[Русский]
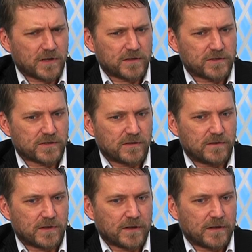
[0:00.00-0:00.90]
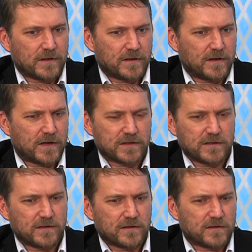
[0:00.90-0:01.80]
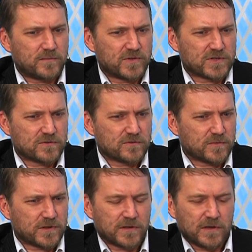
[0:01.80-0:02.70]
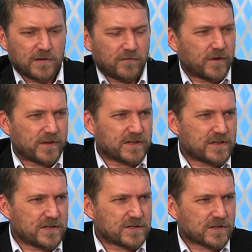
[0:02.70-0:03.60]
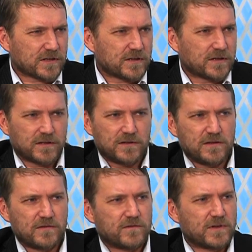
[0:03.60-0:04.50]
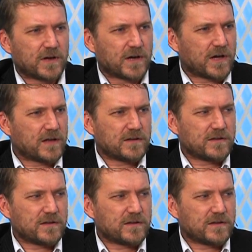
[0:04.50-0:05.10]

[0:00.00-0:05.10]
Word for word: когда человек а, это делает бездумно, фанатично, не вникая,